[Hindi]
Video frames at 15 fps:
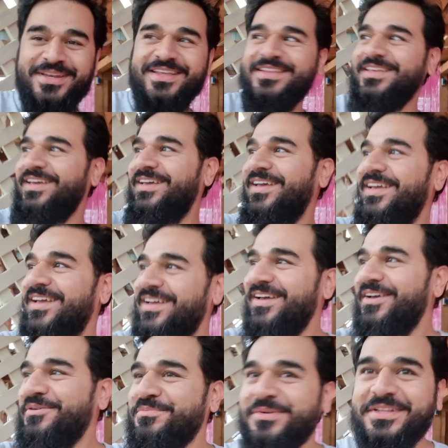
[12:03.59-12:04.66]
भी नहीं थे
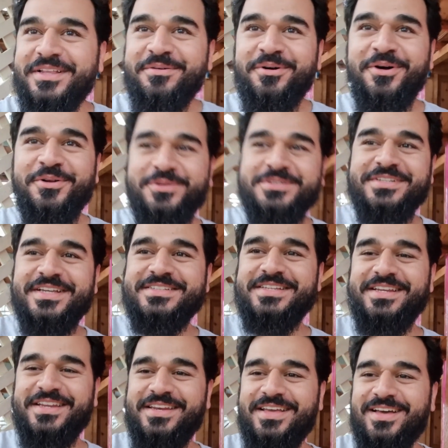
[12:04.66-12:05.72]
मतलब और कुछ
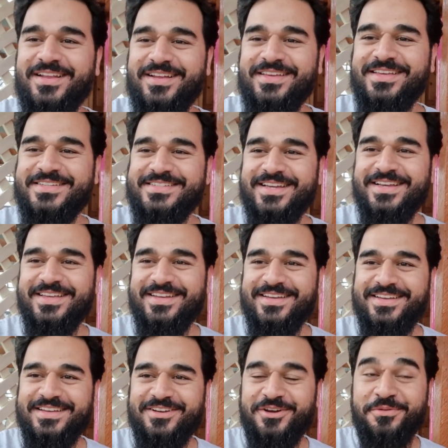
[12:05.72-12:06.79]
नज़र ही नहीं आ रहा ये चेक
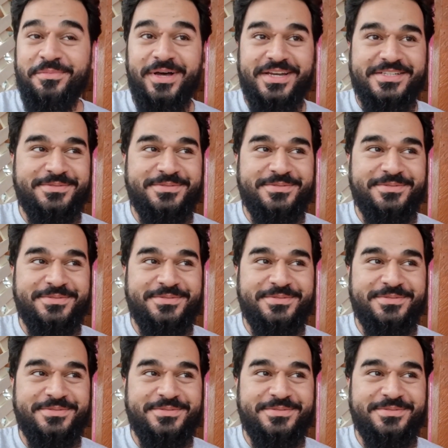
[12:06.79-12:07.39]
करें और बारिश भी हो